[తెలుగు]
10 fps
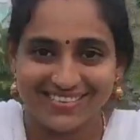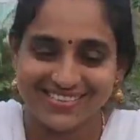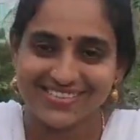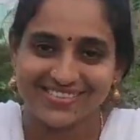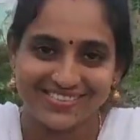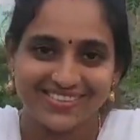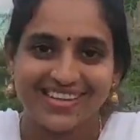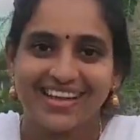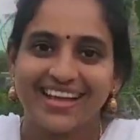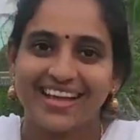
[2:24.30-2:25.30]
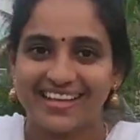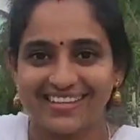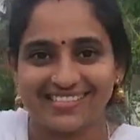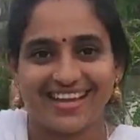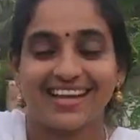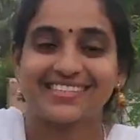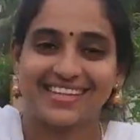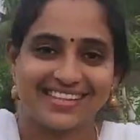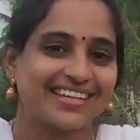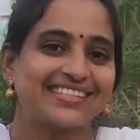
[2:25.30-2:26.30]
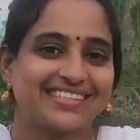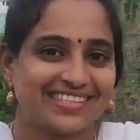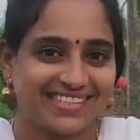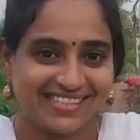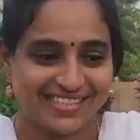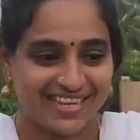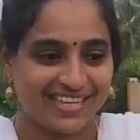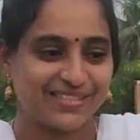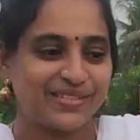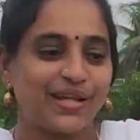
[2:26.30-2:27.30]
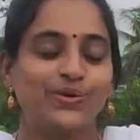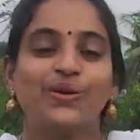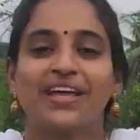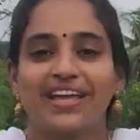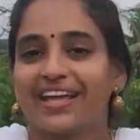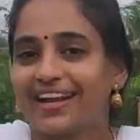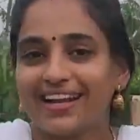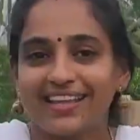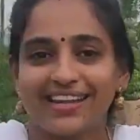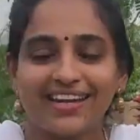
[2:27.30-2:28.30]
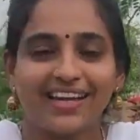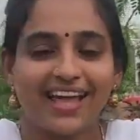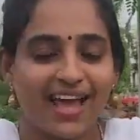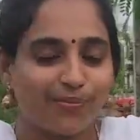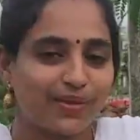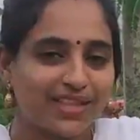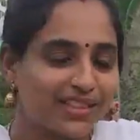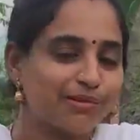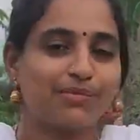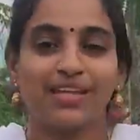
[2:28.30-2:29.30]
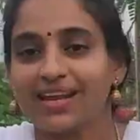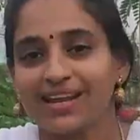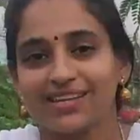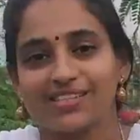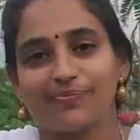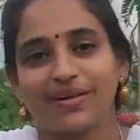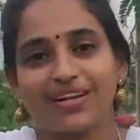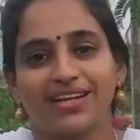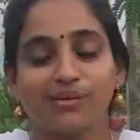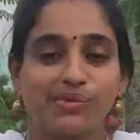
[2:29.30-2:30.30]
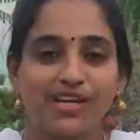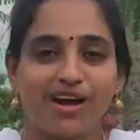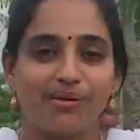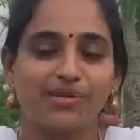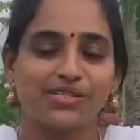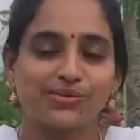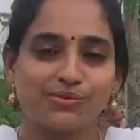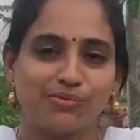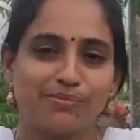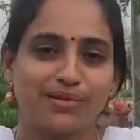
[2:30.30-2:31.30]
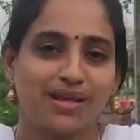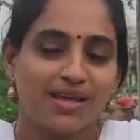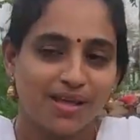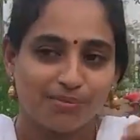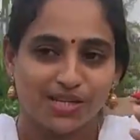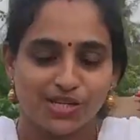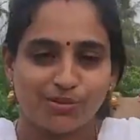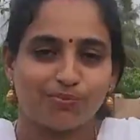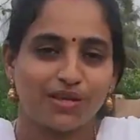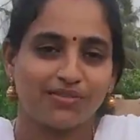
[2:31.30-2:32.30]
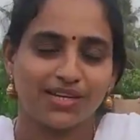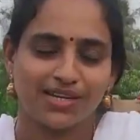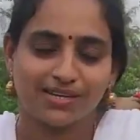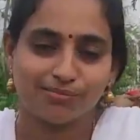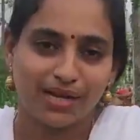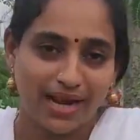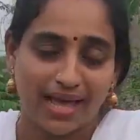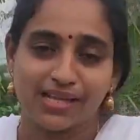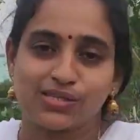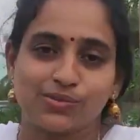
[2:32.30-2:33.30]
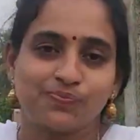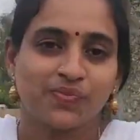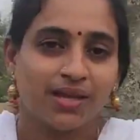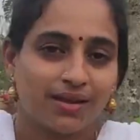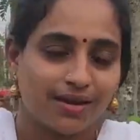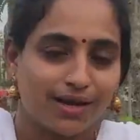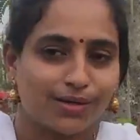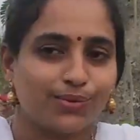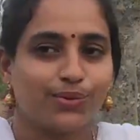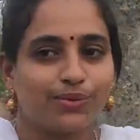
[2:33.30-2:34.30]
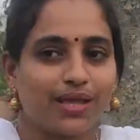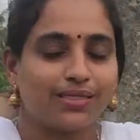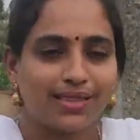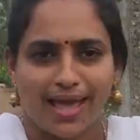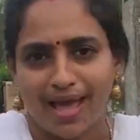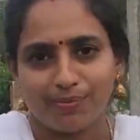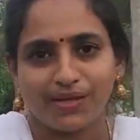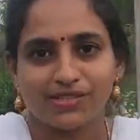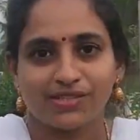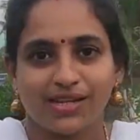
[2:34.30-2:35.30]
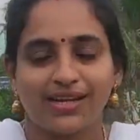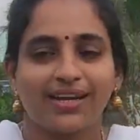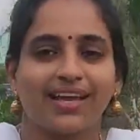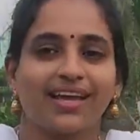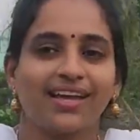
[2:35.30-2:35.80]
కొంచెం చాలా సరదాగా చేస్తున్నాను ఏం లేదండి హ్యాపీ అంతా మీరే నాకు చెప్పాలంటే మీ కామెంట్స్ మిమ్మ మీరు చెప్పేవి నేను మీ లైక్స్ నాకు ఎంత హ్యాపీనెస్ ఉందంటే